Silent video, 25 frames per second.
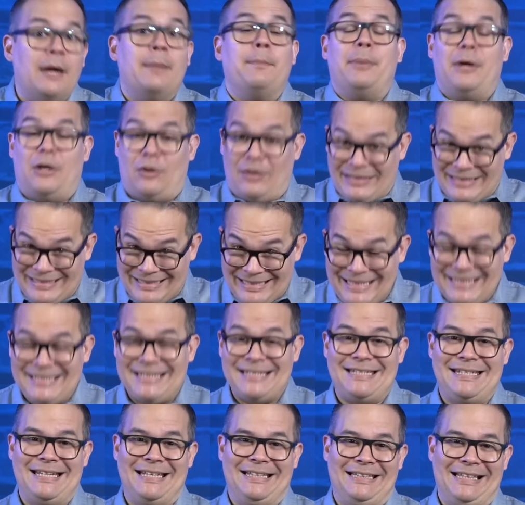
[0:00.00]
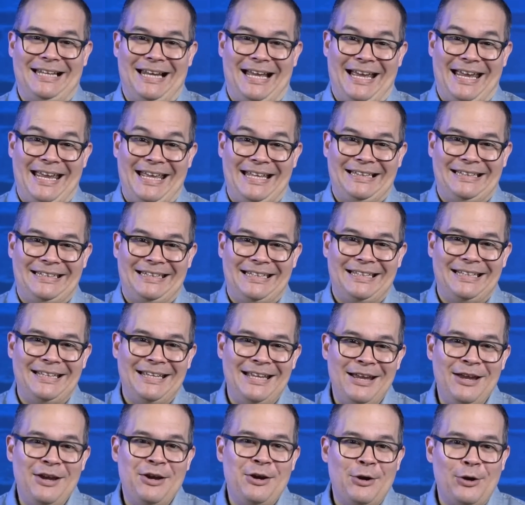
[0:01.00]
pero así se siente la gente.
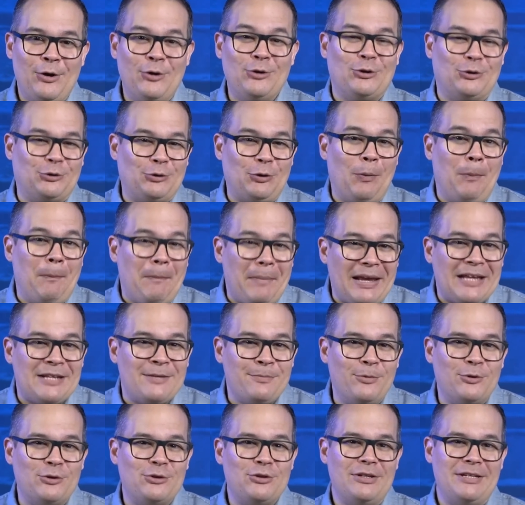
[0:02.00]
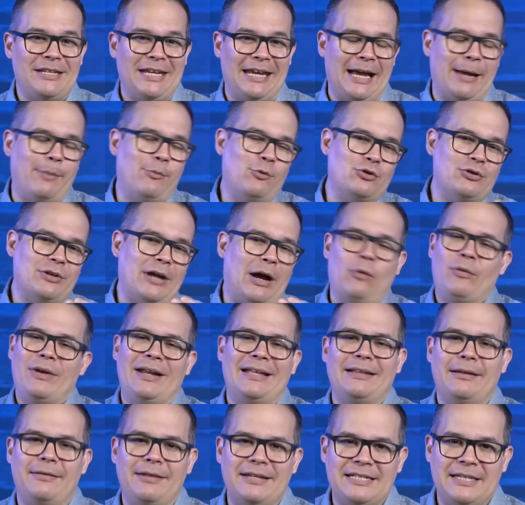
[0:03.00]
Nosotros mismos llegamos a un
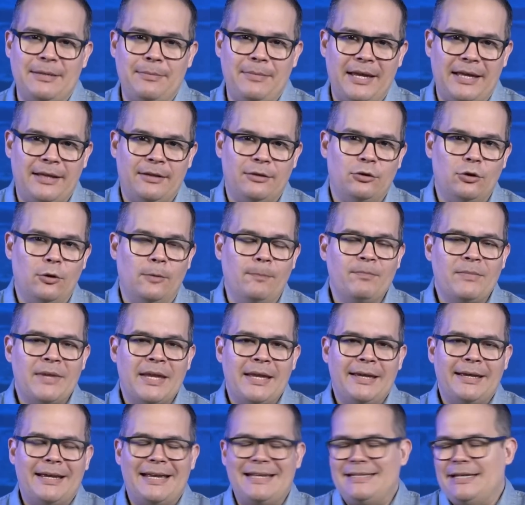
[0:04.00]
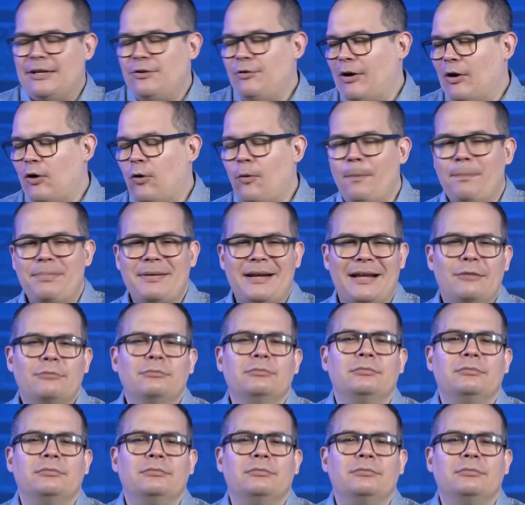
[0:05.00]
establecimiento, qué sé yo, a comprar